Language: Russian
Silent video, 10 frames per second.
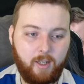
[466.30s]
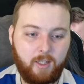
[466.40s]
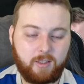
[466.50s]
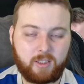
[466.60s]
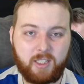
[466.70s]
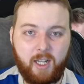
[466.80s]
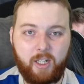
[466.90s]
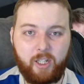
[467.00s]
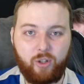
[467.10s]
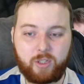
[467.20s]
Знали
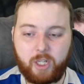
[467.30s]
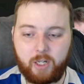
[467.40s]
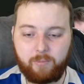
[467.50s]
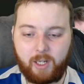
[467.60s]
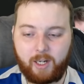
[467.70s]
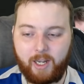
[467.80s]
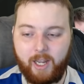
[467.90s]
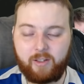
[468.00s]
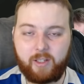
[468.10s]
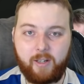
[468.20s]
ее, скажем так,
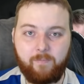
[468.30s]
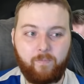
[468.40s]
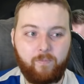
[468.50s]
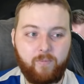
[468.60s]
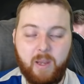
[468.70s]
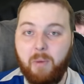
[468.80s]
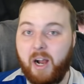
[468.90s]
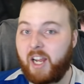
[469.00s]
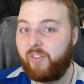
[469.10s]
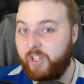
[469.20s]
это не
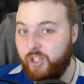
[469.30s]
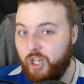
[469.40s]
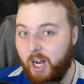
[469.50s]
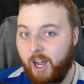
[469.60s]
баг, а фича.